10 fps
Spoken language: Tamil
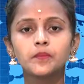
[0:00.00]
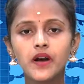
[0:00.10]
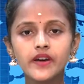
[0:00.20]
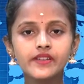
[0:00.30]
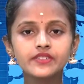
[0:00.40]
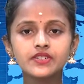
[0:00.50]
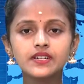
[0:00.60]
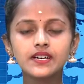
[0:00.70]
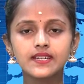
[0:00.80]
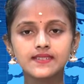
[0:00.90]

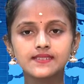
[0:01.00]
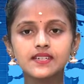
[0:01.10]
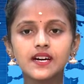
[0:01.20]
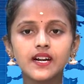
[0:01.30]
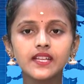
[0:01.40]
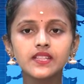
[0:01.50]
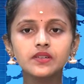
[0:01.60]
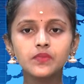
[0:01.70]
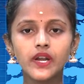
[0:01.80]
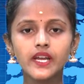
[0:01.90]
மகாராஷ்டிரா அரசு அனைத்து
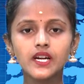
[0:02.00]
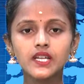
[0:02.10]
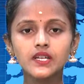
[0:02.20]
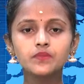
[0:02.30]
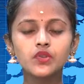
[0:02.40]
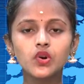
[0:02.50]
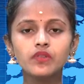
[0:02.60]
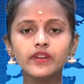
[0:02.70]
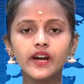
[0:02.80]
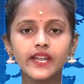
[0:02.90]
முனைகளிலும்
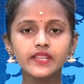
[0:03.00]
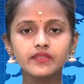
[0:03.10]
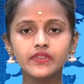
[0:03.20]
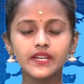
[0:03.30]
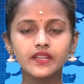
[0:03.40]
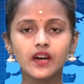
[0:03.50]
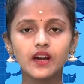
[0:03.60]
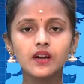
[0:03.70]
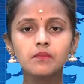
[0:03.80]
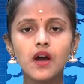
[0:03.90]
தோல்வி அடைந்து
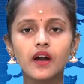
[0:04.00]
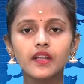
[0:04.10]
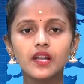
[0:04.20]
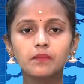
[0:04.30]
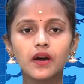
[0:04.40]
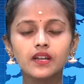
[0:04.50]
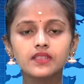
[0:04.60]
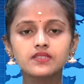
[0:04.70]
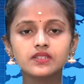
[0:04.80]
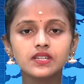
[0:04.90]
விட்டதாக மாநில
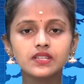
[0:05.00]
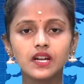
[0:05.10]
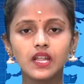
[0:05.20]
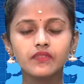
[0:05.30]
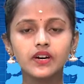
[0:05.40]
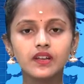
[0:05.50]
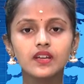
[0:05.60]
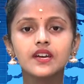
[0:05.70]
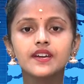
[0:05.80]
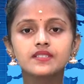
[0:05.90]
பாரதிய ஜனதா தலைவர்
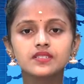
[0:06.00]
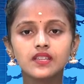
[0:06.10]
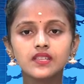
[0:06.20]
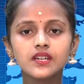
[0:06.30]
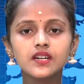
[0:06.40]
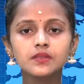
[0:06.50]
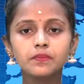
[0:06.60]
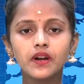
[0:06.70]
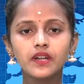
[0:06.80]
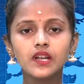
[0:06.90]

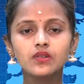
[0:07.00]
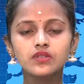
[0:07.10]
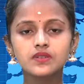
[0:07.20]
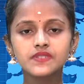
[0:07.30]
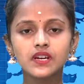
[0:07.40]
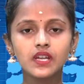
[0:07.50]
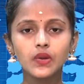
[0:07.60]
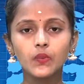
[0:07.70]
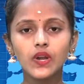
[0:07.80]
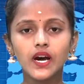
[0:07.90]
சந்திரகாந்த் பாட்டீல் குற்றம்
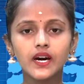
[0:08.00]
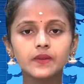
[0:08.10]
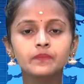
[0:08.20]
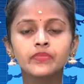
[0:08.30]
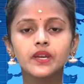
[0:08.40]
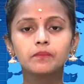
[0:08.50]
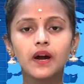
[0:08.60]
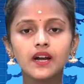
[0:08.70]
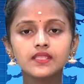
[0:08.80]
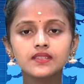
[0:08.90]
சாட்டியுள்ளார்
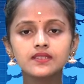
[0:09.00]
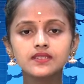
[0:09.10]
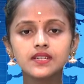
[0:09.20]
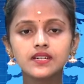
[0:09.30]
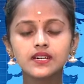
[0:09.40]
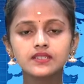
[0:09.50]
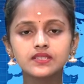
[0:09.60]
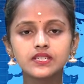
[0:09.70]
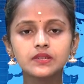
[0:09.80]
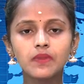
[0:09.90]
பாரதிய ஜனதா
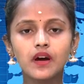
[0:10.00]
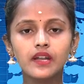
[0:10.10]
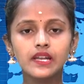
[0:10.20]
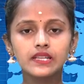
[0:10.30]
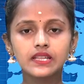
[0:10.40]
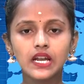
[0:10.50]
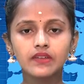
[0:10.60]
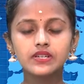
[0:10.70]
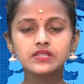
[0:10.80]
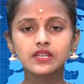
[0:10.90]
கட்சியின் மாநில
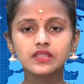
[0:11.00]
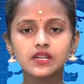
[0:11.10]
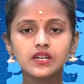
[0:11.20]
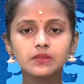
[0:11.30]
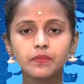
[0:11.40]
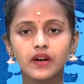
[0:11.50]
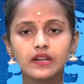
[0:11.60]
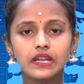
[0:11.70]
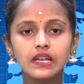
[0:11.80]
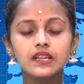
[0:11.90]
தலைவர் சந்திரகாந்த்
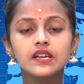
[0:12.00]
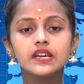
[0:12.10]
பாட்டீல்